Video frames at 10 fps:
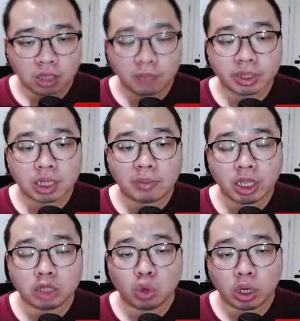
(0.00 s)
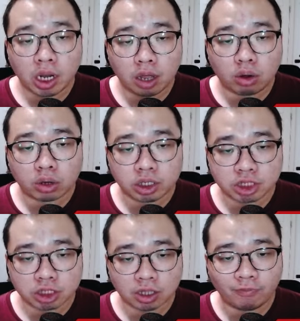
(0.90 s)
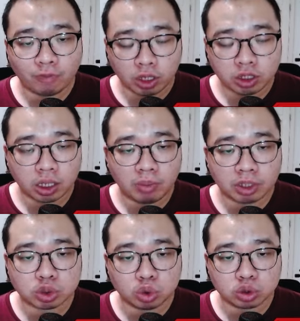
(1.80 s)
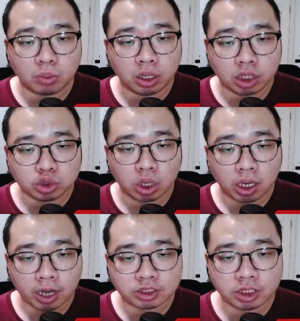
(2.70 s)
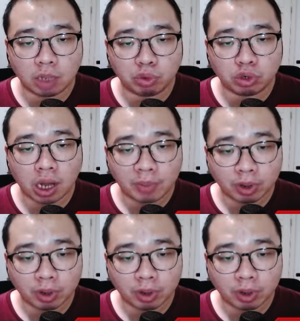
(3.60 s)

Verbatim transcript: Yang pertama itu adalah Orc Disaster Void, damage to small dan juga large 38,8%